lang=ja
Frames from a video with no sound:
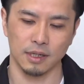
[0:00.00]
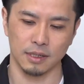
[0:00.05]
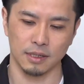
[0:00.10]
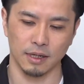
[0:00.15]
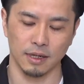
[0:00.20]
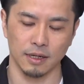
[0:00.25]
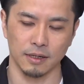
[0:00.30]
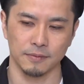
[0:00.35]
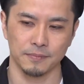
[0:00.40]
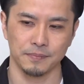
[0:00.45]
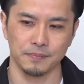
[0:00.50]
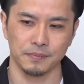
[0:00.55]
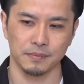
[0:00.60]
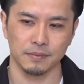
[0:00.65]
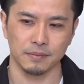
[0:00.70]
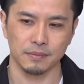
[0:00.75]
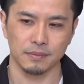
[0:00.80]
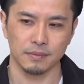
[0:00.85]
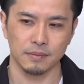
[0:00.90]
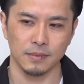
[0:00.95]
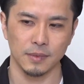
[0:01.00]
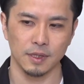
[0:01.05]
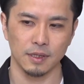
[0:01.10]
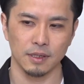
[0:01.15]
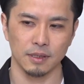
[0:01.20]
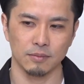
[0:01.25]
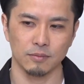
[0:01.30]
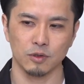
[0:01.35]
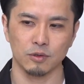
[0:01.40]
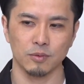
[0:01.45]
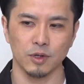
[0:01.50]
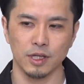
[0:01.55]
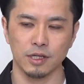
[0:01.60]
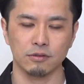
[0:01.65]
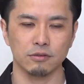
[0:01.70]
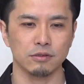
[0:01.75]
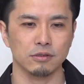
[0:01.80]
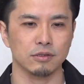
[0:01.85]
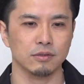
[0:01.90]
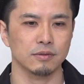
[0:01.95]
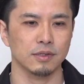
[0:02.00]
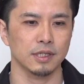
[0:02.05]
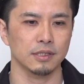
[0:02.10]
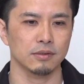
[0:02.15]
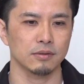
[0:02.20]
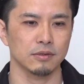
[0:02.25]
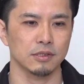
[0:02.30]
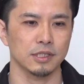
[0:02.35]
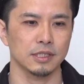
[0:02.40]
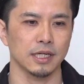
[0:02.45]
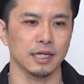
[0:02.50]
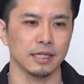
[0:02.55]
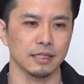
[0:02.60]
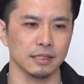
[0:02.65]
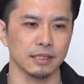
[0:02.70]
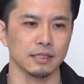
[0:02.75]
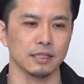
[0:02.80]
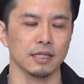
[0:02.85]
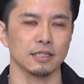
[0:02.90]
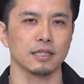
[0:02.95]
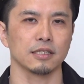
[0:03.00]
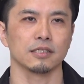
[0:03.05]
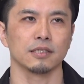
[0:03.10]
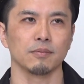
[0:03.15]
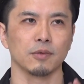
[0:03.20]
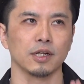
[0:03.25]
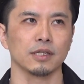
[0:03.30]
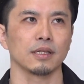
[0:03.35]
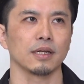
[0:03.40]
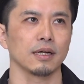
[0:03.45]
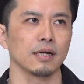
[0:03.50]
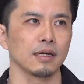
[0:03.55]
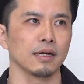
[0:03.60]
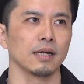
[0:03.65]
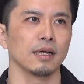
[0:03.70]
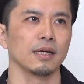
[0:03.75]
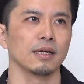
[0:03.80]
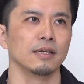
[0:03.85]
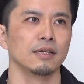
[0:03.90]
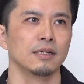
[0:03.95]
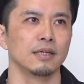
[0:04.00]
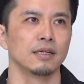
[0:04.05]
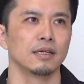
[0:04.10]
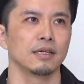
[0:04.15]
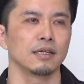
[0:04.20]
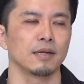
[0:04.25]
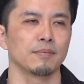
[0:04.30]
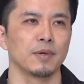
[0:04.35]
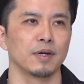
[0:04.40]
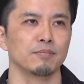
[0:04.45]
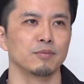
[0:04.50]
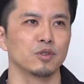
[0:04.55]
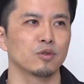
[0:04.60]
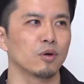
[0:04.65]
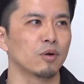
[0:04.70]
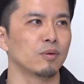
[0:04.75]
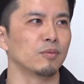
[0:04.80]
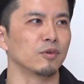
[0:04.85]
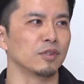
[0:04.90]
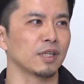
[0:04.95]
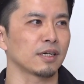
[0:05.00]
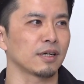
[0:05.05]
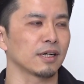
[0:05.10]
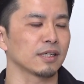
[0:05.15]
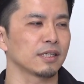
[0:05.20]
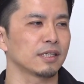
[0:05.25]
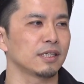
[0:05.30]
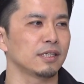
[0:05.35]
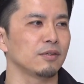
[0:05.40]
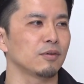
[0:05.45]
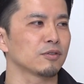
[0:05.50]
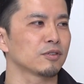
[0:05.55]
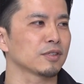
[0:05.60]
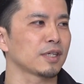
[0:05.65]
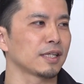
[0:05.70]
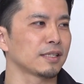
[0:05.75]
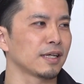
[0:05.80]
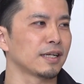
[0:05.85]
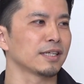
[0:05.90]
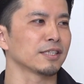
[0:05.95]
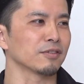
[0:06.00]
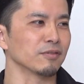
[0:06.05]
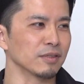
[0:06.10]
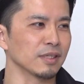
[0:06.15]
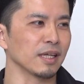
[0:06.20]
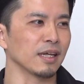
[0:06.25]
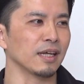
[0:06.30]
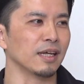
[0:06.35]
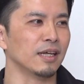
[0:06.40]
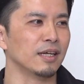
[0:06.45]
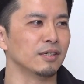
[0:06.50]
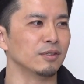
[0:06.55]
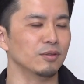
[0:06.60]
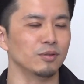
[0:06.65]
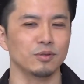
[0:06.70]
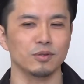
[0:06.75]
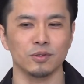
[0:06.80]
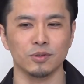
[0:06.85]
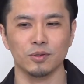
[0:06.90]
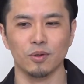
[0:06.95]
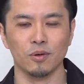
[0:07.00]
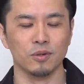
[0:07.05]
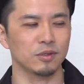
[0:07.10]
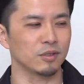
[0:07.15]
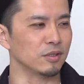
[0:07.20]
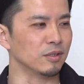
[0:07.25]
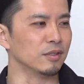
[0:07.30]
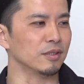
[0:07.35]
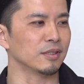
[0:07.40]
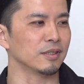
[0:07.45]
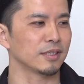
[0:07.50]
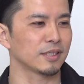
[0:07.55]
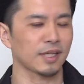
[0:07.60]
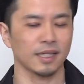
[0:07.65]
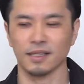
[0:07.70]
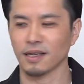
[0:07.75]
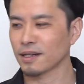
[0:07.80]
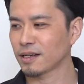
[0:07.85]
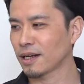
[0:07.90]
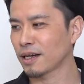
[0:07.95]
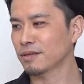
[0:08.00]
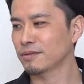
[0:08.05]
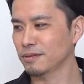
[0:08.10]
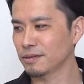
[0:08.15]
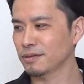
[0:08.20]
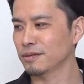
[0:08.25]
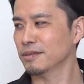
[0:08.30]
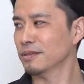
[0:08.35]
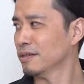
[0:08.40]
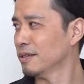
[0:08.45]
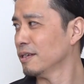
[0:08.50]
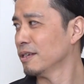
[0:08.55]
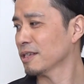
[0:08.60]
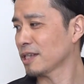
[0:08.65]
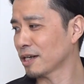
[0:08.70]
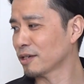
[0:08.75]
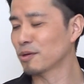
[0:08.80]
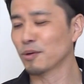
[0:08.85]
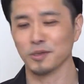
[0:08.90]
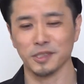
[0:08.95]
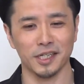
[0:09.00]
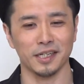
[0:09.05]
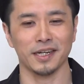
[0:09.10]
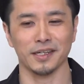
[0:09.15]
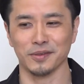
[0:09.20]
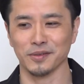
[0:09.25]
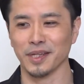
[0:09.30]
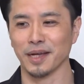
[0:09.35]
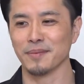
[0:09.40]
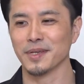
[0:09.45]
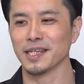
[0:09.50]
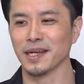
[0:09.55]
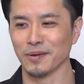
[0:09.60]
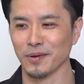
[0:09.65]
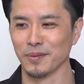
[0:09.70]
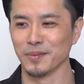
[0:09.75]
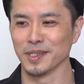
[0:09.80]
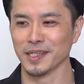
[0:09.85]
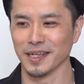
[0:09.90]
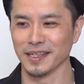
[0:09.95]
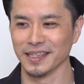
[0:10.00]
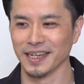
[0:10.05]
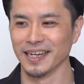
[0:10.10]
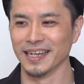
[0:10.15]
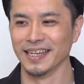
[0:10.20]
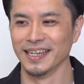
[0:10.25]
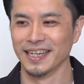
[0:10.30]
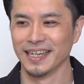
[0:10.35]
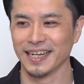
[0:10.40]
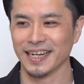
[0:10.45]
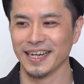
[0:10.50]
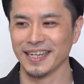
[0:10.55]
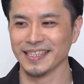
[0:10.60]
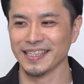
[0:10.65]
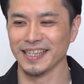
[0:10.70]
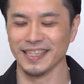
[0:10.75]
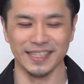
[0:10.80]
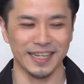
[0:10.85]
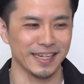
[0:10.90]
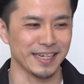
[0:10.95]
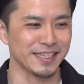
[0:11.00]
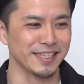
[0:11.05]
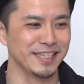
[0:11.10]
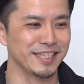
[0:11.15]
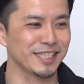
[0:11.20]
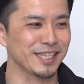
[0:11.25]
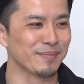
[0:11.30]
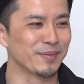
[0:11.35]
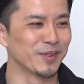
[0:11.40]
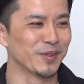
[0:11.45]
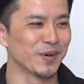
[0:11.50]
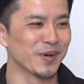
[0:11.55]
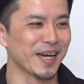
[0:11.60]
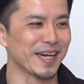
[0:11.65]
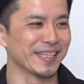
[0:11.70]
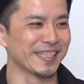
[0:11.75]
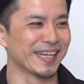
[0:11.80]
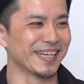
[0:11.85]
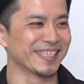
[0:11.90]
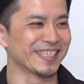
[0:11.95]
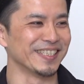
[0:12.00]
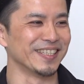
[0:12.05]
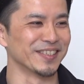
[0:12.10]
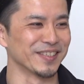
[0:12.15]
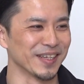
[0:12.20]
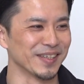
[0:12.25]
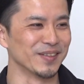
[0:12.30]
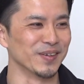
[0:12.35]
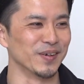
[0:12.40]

なんか僕もエクスクエスト時代に出させてもらったから、うん、やっぱ向こうもなんか気を使ったらしくて、うん、動く戦う脚本じゃないとダメだわみたいな書いてなんか忍者ものを書いたらしいんですけ